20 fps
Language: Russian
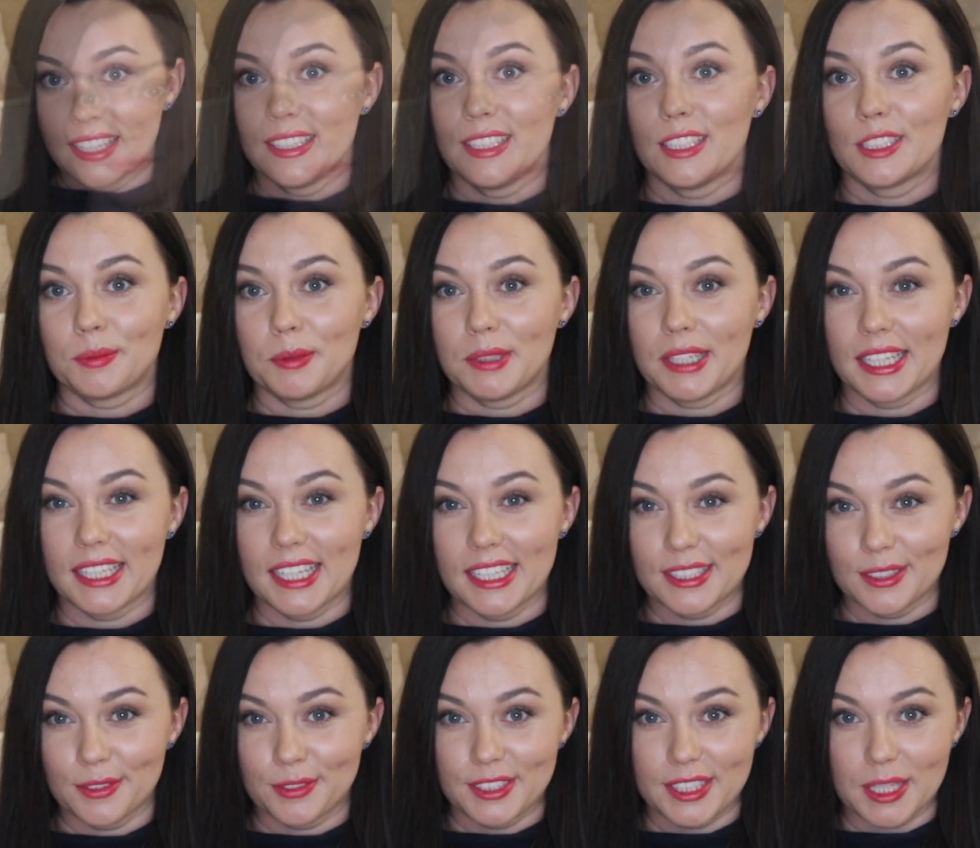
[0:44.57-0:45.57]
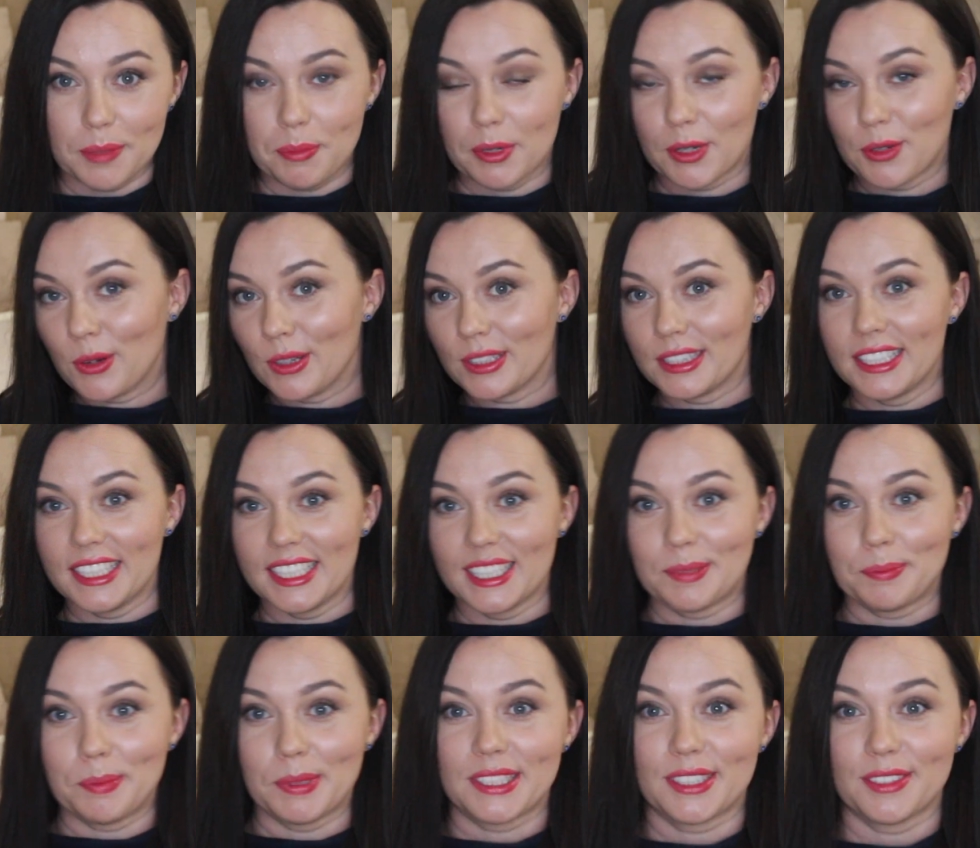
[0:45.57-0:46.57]
Несмотря на эти все
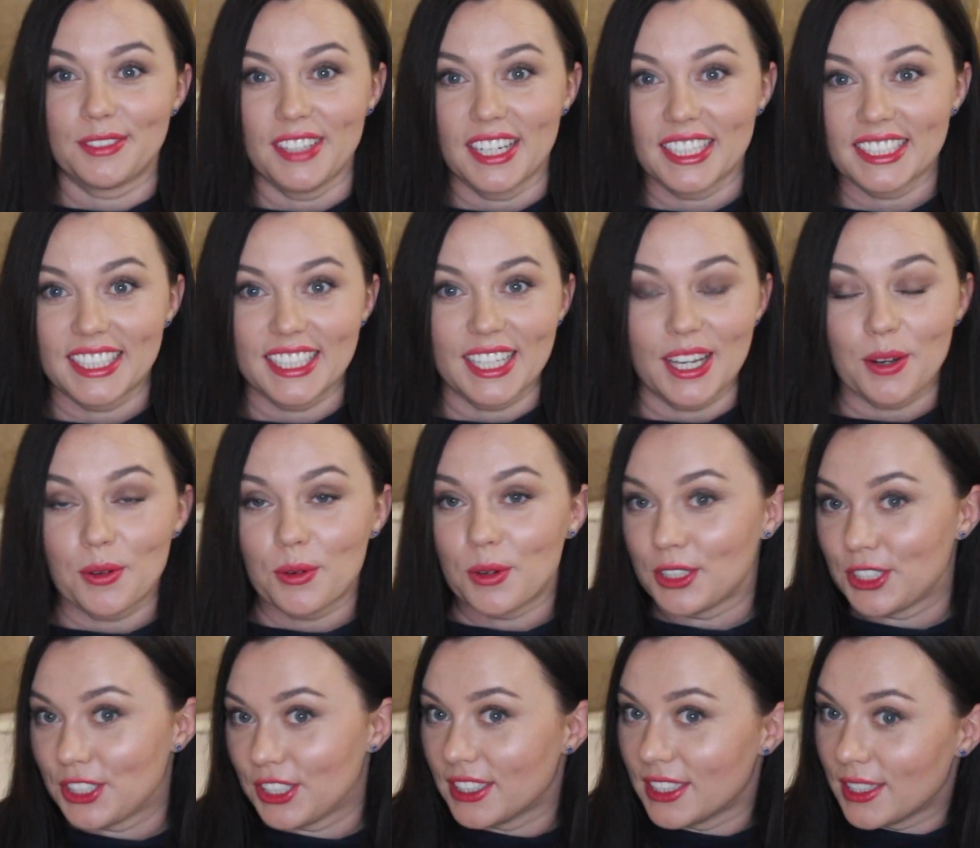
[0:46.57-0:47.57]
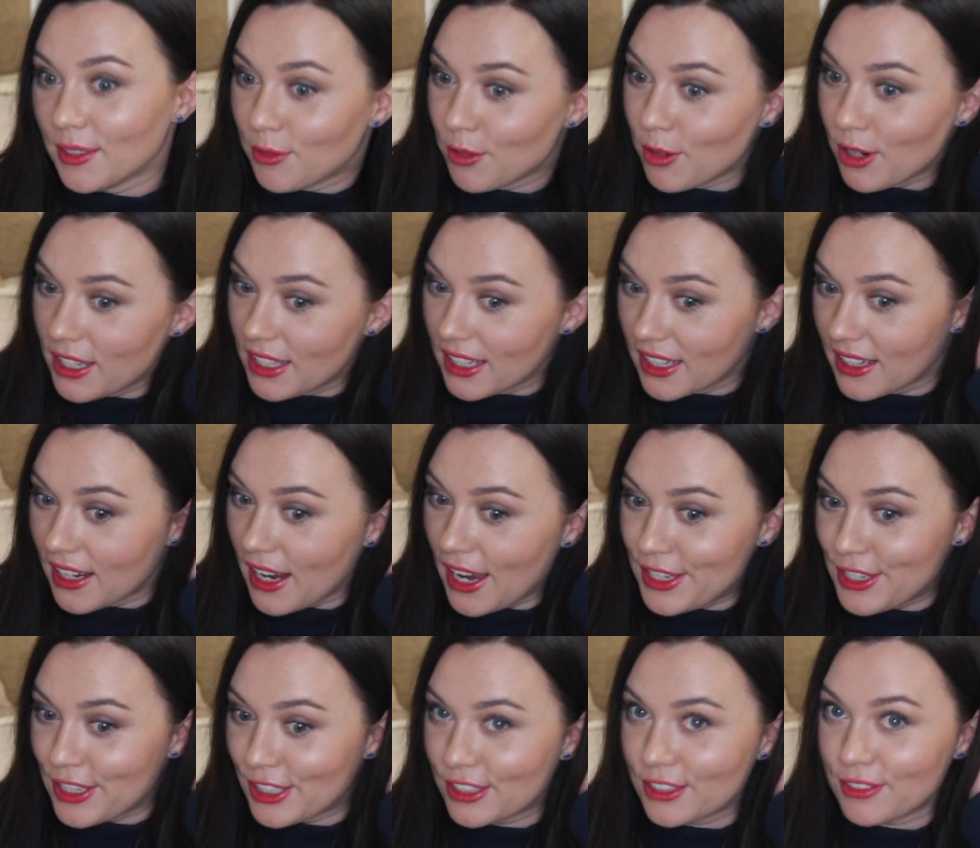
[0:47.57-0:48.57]
погодные спецэффекты, я очень довольна
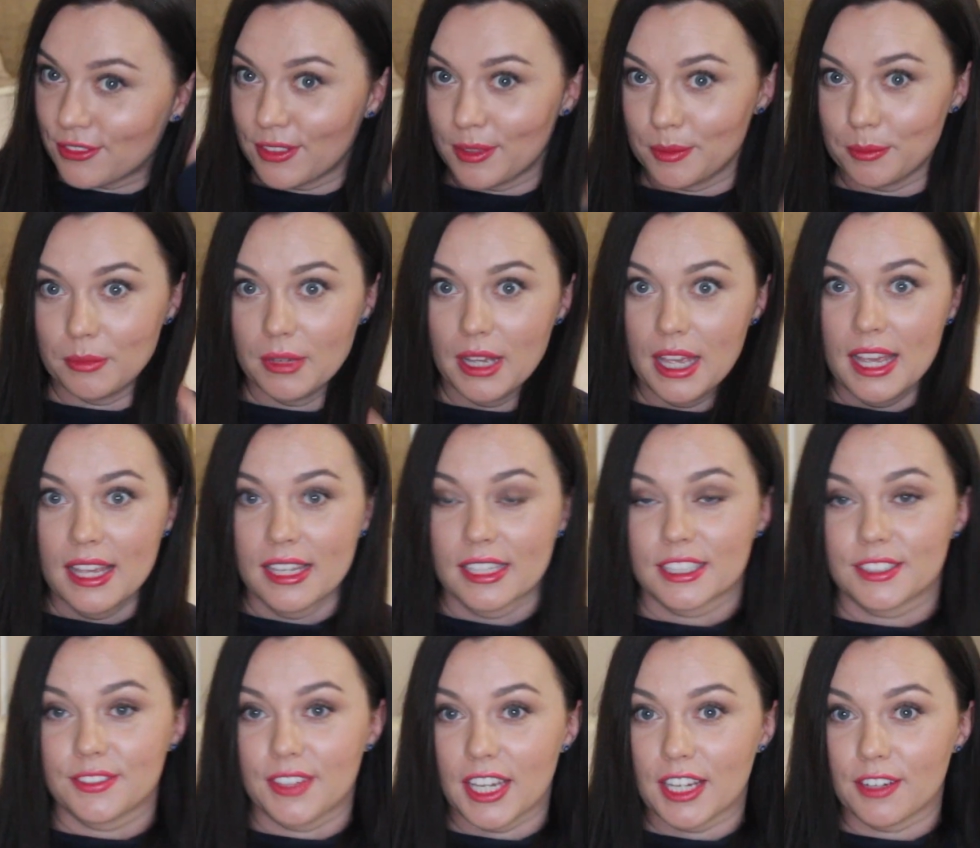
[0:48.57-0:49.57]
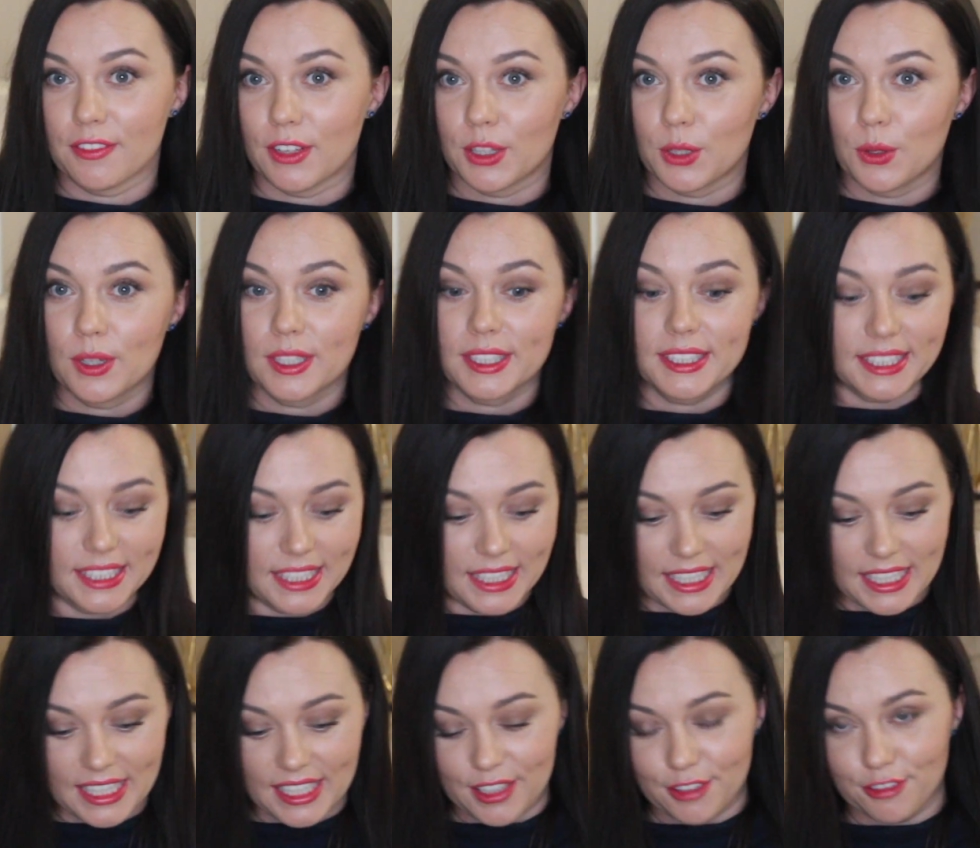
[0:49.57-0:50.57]
качеством своих волос,
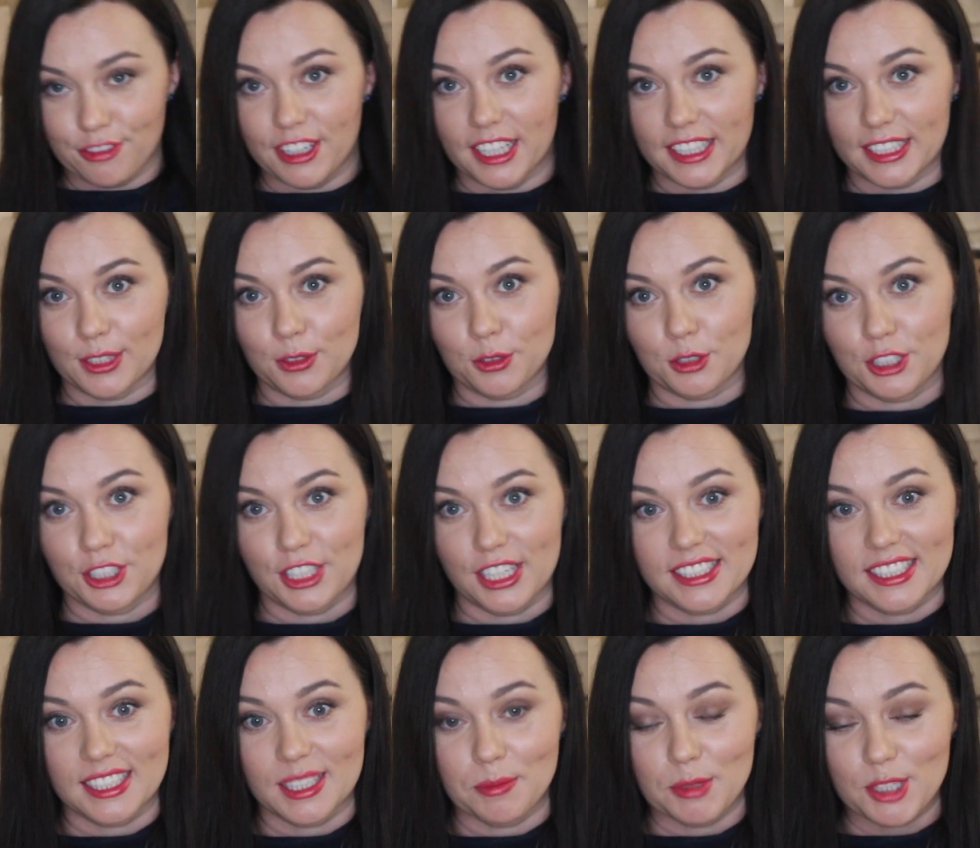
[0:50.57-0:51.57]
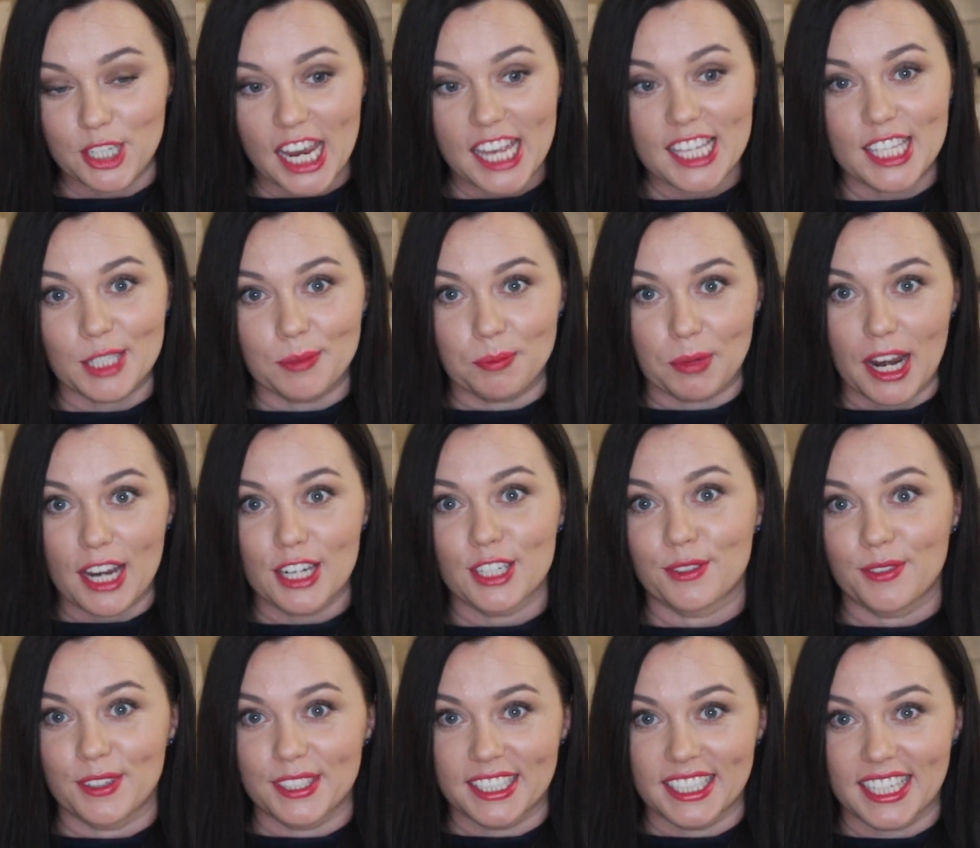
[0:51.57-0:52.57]
и вы это тоже часто замечаете,
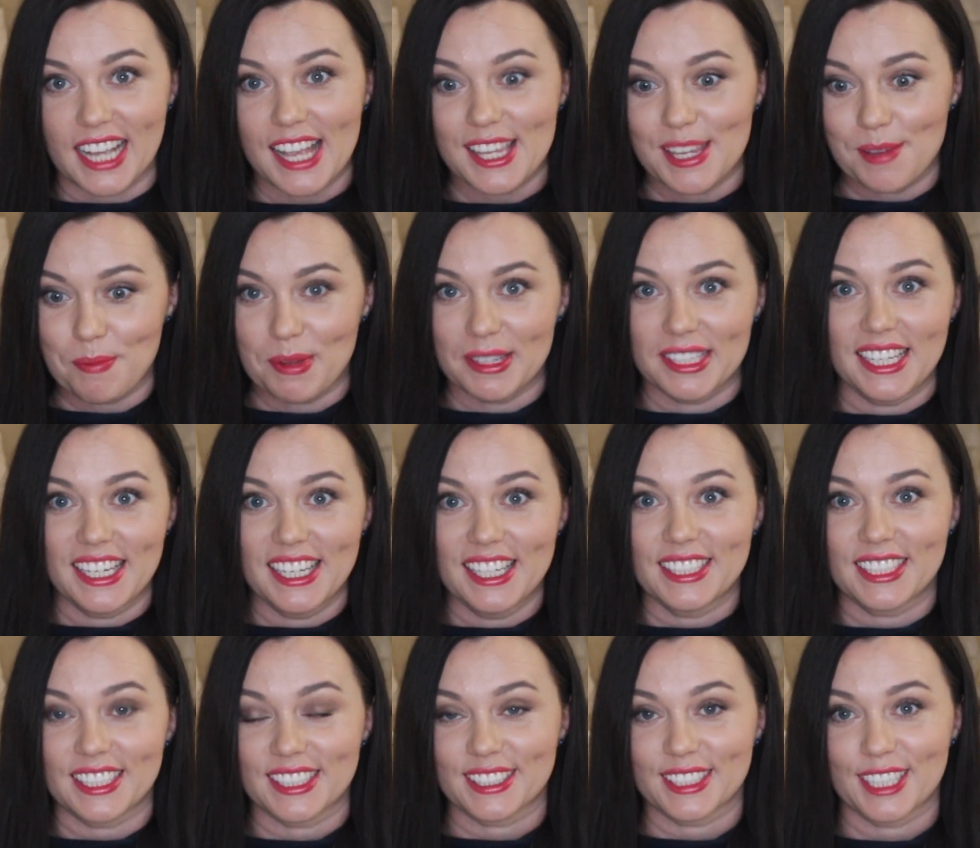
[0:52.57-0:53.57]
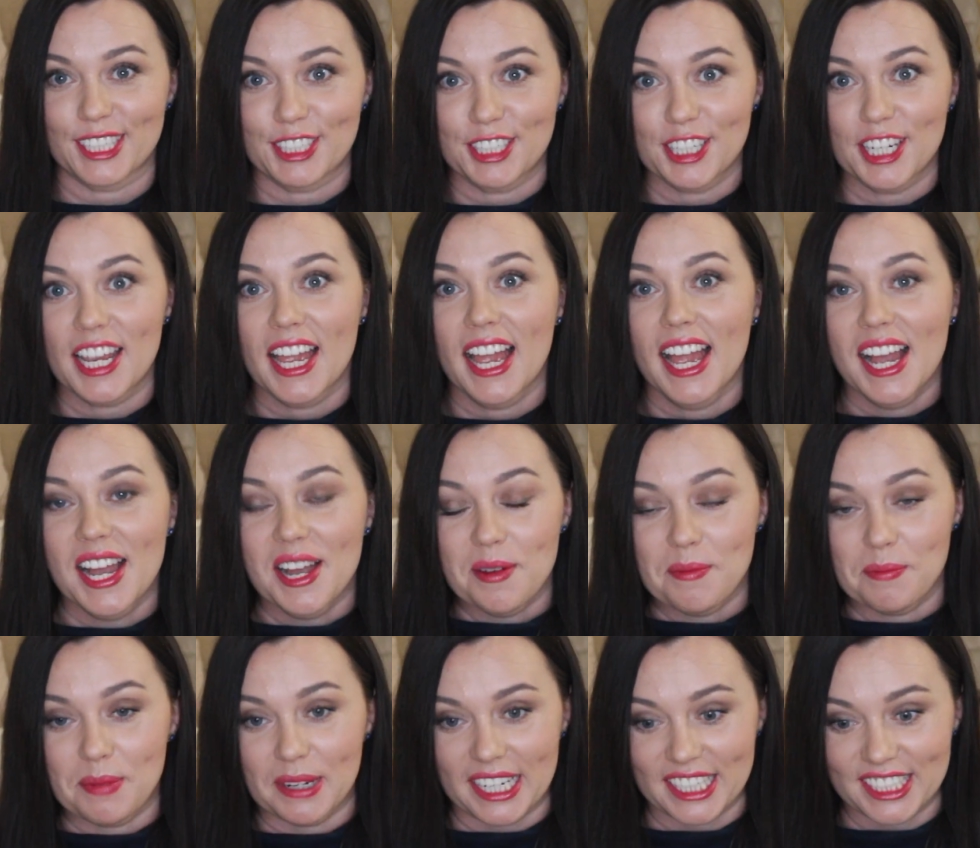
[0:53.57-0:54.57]
спрашиваете, Катя, поделись, расскажи,
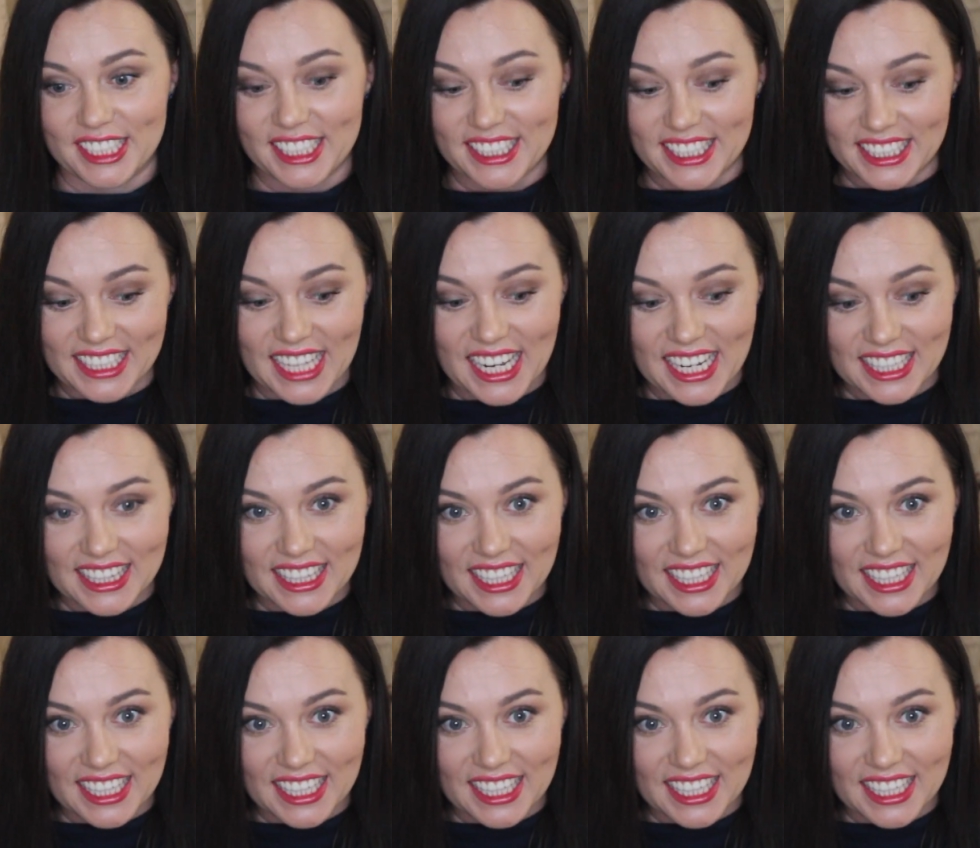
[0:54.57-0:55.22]
покажи и так далее.